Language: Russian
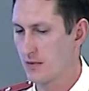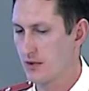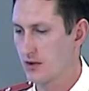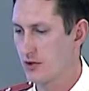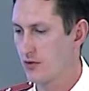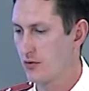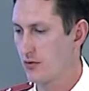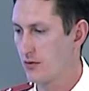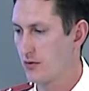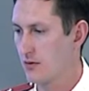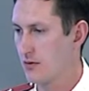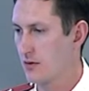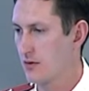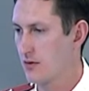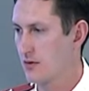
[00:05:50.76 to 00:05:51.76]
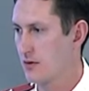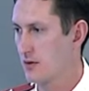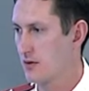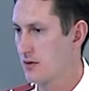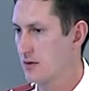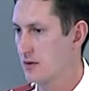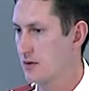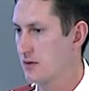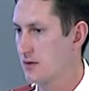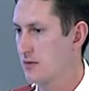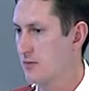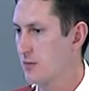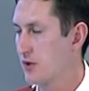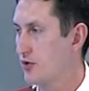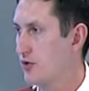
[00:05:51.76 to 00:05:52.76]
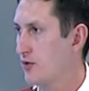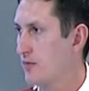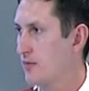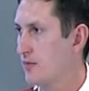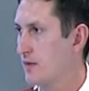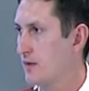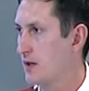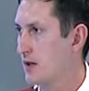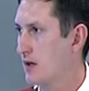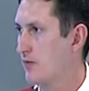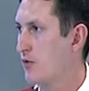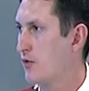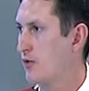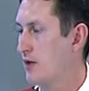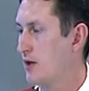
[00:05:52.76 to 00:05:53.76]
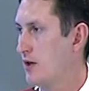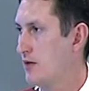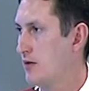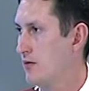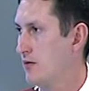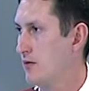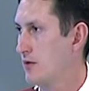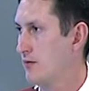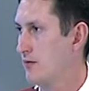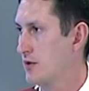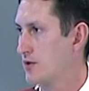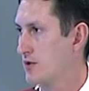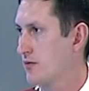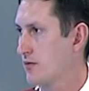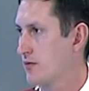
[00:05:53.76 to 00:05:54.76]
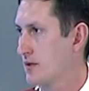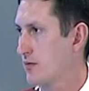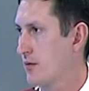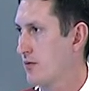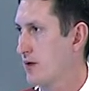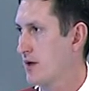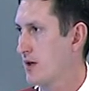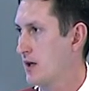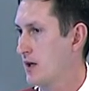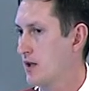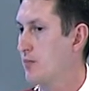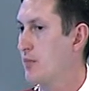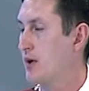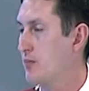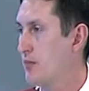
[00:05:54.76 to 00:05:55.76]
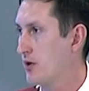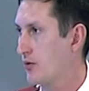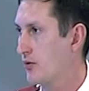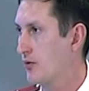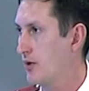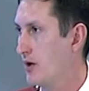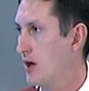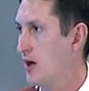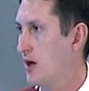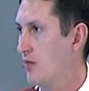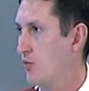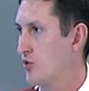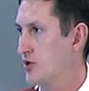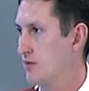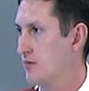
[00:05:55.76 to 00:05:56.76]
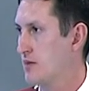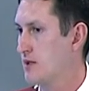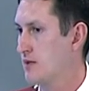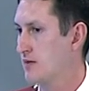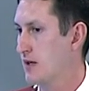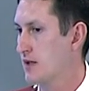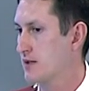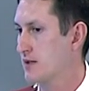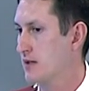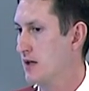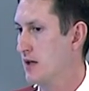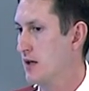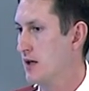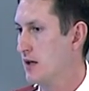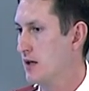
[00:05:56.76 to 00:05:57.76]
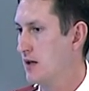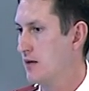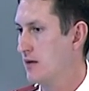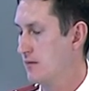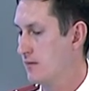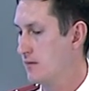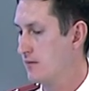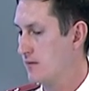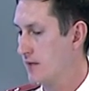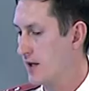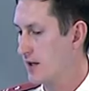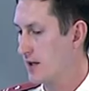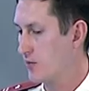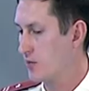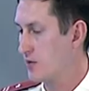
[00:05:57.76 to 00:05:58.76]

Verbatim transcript: что подъем того или иного инфекционного заболевания, к примеру, может быть связан в данном